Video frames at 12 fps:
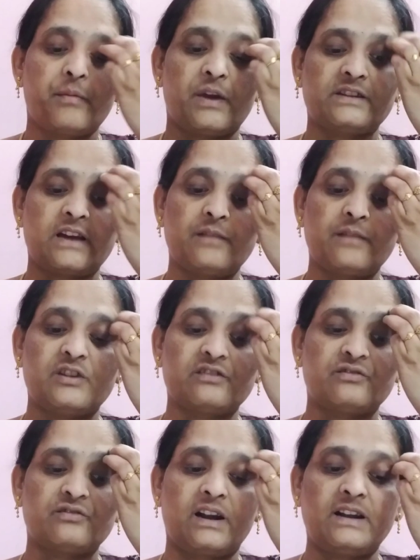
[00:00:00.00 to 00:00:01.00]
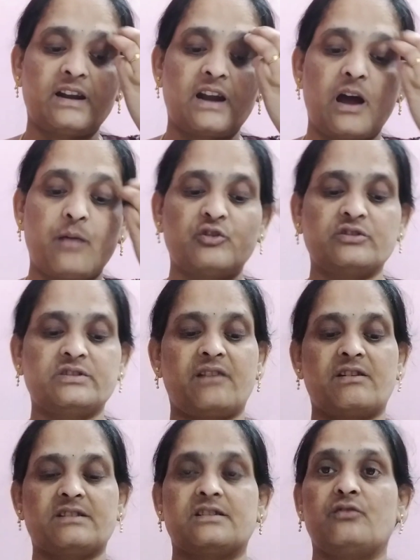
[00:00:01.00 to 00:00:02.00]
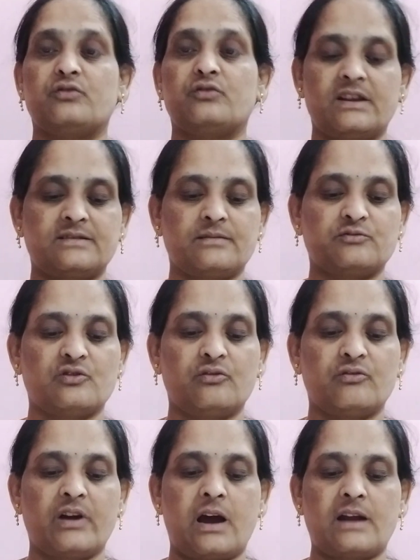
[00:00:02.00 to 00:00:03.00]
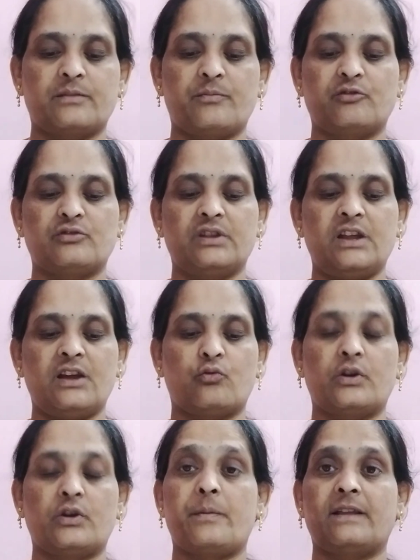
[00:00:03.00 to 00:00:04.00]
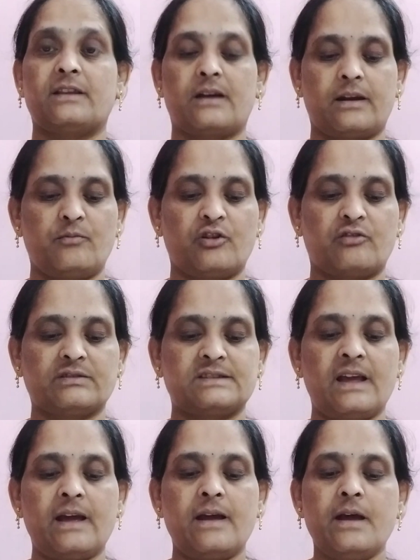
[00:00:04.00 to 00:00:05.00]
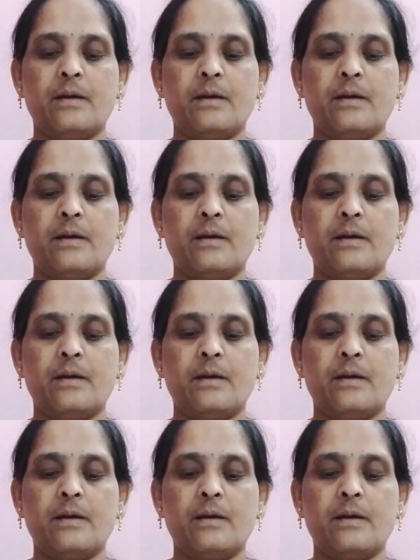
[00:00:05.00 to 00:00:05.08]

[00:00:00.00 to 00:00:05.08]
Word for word: ప్రచారం చేస్తున్నారంటే రామోజీరావు అసలు ఉద్దేశం సులువుగా అర్థమవుతుంది కూటమి అధికారంలోకి వస్తే